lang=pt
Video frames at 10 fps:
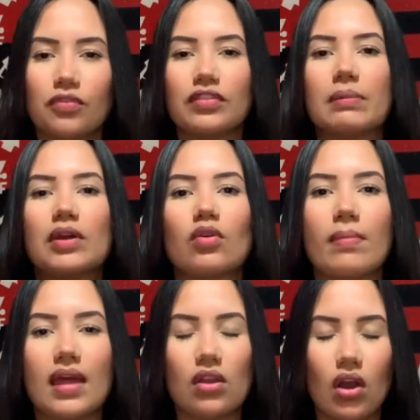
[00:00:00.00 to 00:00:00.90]
o Flamengo
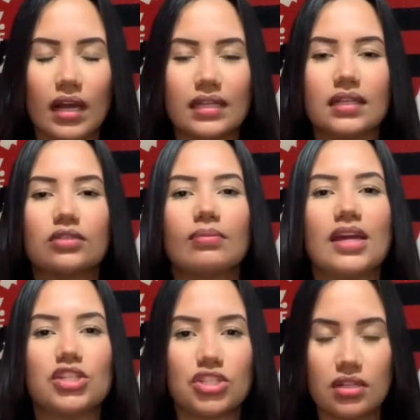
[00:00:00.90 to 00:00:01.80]
melhor, criando
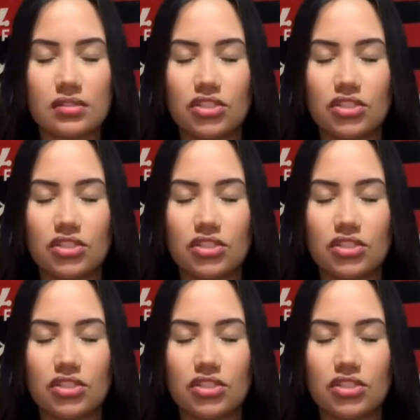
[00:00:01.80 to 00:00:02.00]
mais chances,